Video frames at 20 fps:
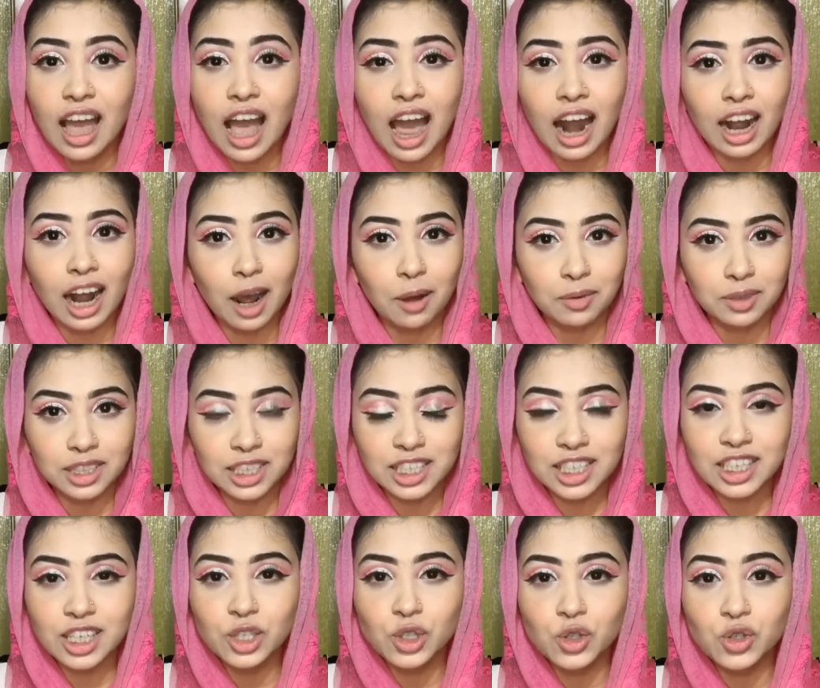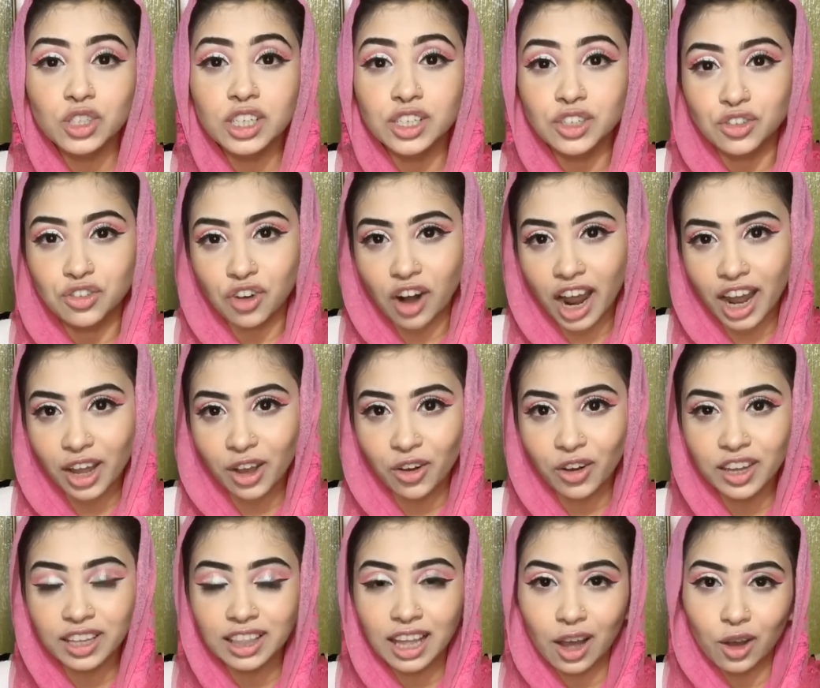আর আমাদের স্কিন যদি ড্রাই
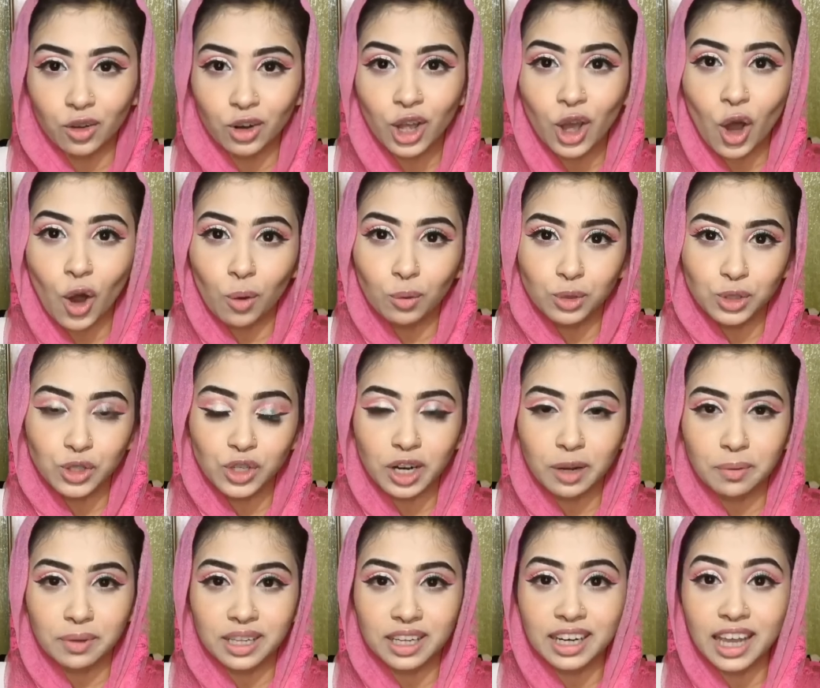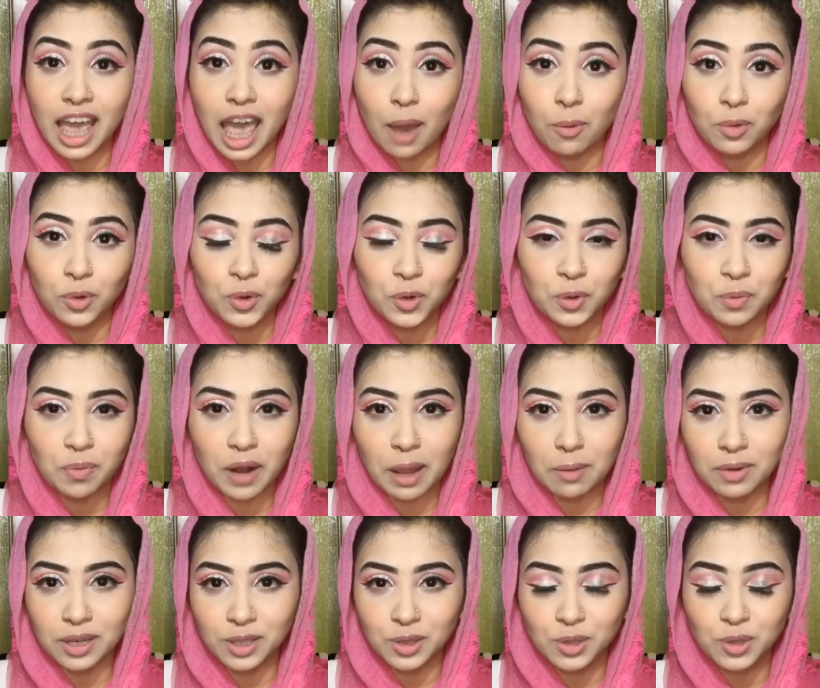হয় তাহলে অবশ্যই আমাদেরকে এমন কোনো
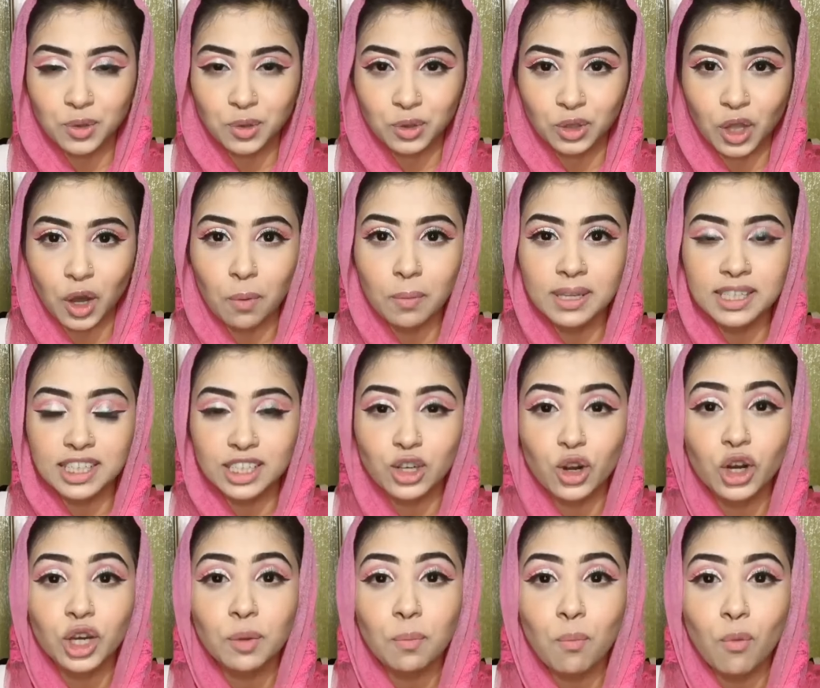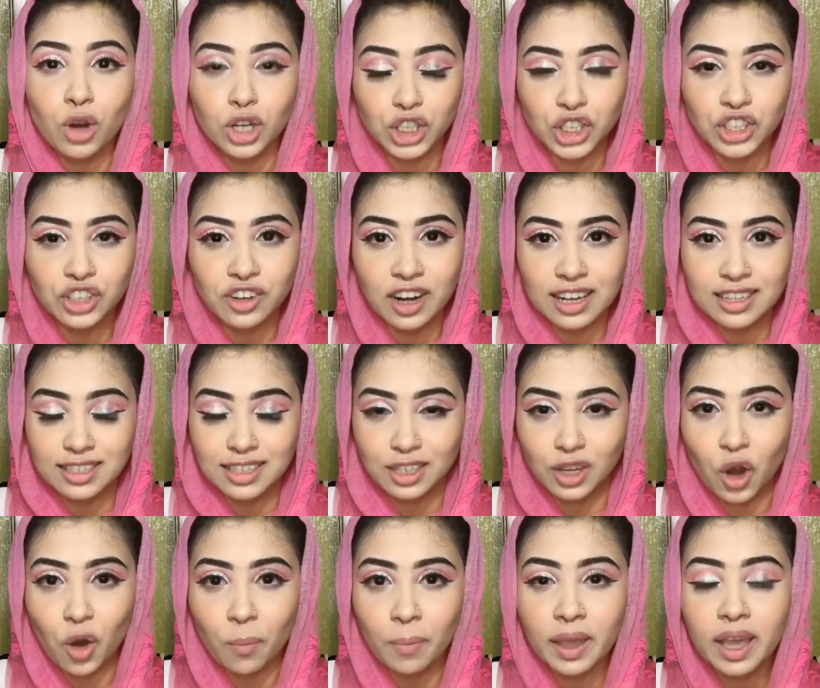প্রাইমার ইউজ করতে হবে যেটা অনেক ময়শ্চারাইজিং
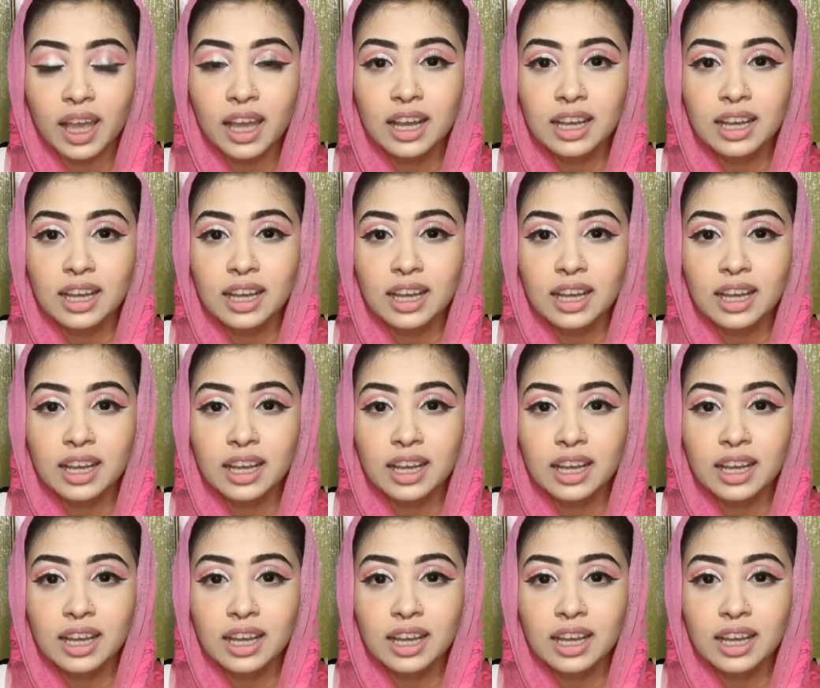হবে